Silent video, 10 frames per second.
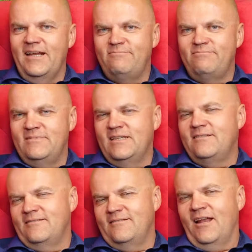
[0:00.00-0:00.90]
ale, nie,
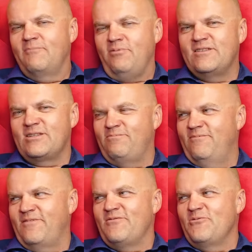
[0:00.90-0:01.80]
ale powiedz, że
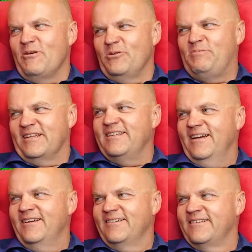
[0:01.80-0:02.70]
wywołuje uśmiech,
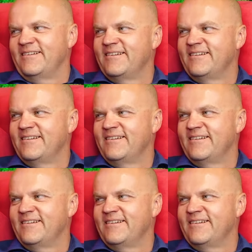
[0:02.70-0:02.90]
nie? Ty.